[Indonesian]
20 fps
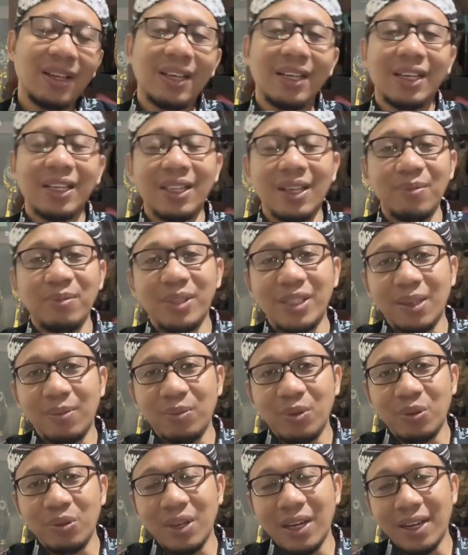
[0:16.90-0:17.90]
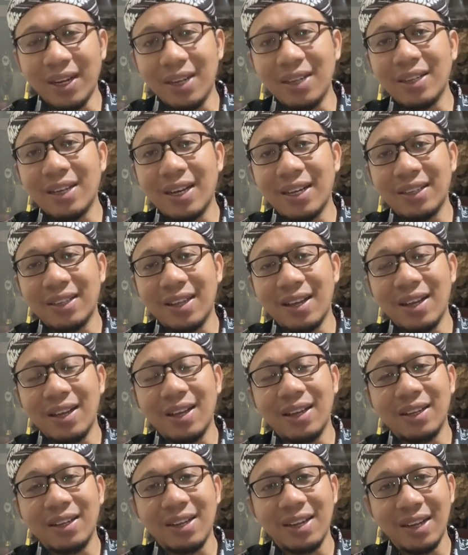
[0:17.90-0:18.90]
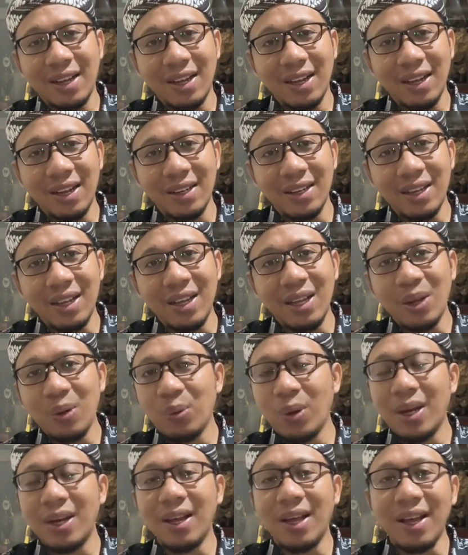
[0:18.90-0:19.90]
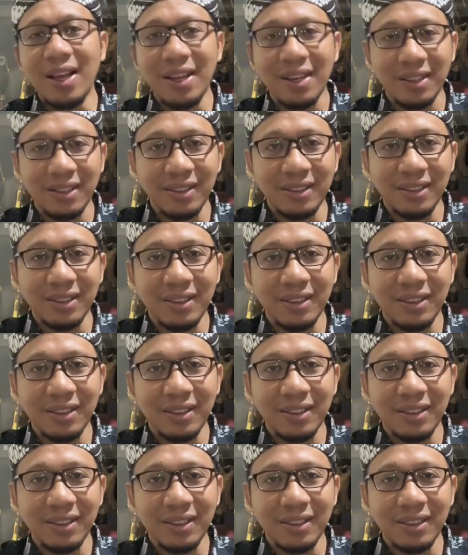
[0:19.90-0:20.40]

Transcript: kita bisa menggunakan kata kana wal an